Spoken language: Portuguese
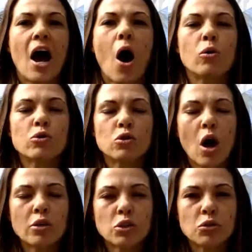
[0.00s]
aos
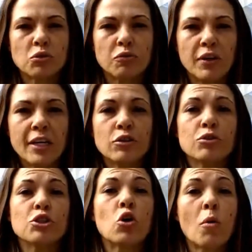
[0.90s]
nossos
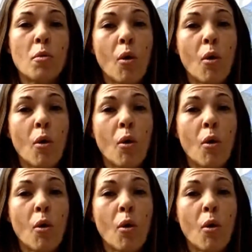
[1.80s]
vídeos de como